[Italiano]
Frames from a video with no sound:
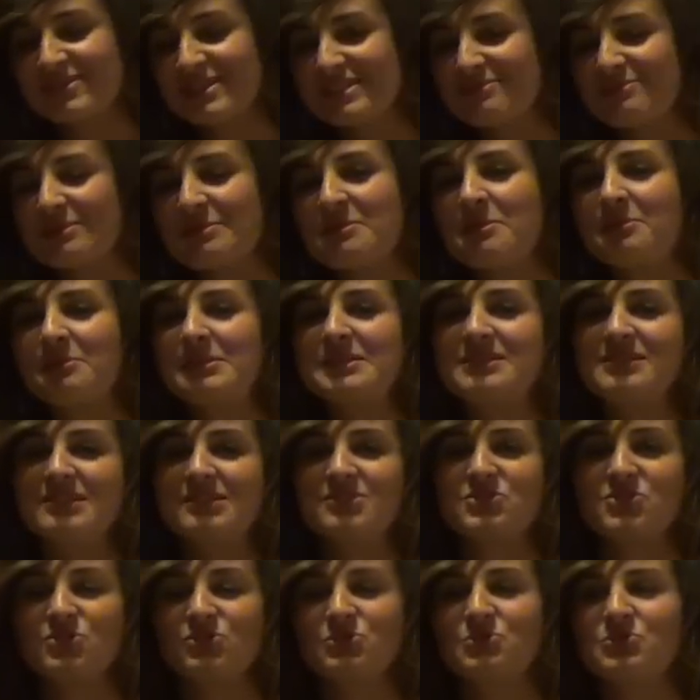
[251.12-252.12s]
i primi
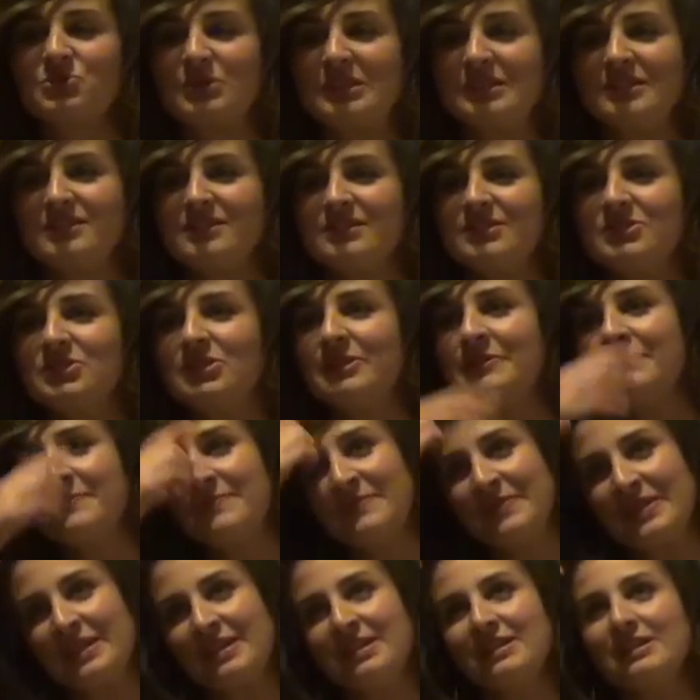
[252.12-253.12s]
pensieri sono questi, no?
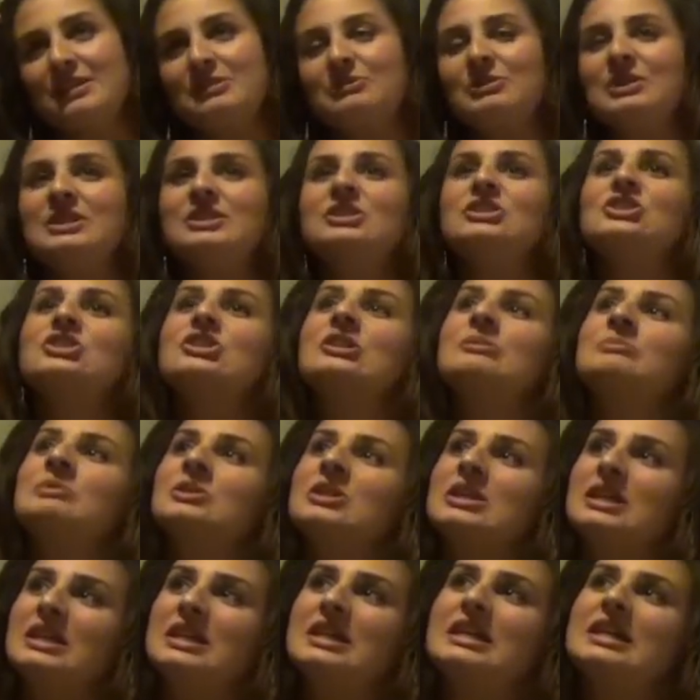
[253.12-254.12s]
Quindi
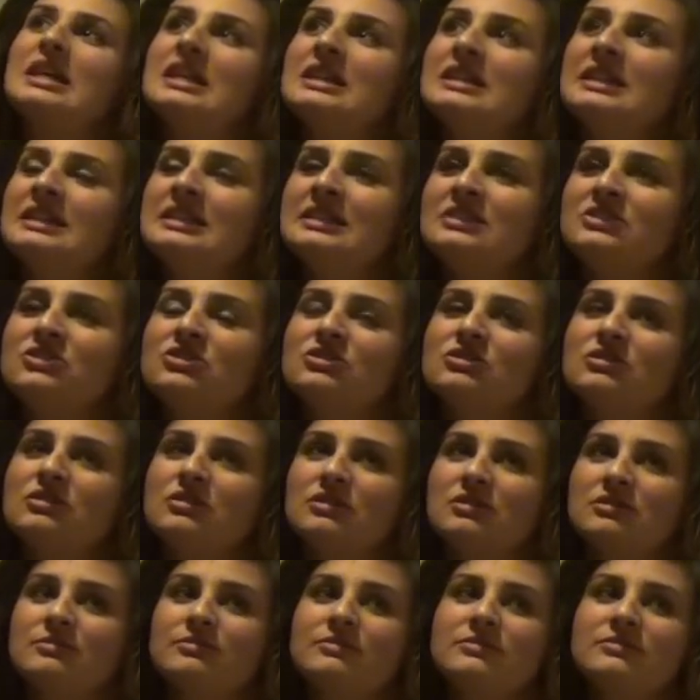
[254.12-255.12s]
diciamo che
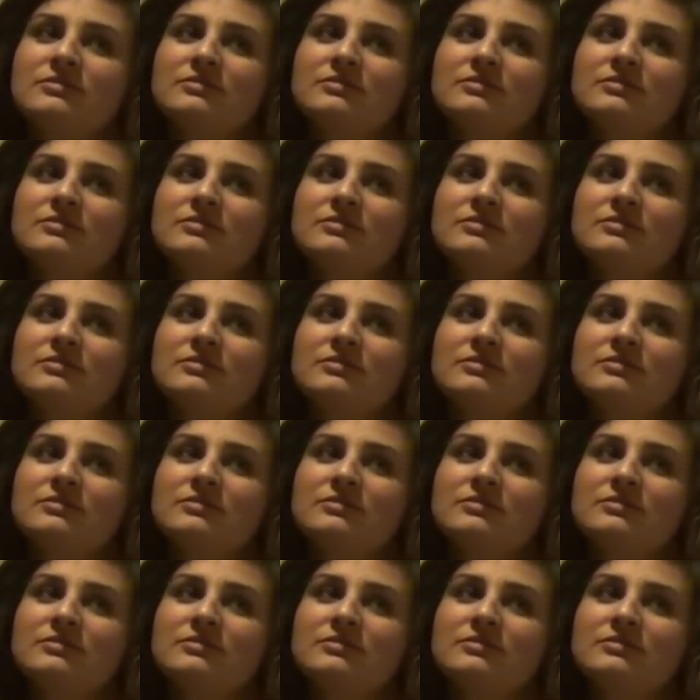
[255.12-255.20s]
all'inizio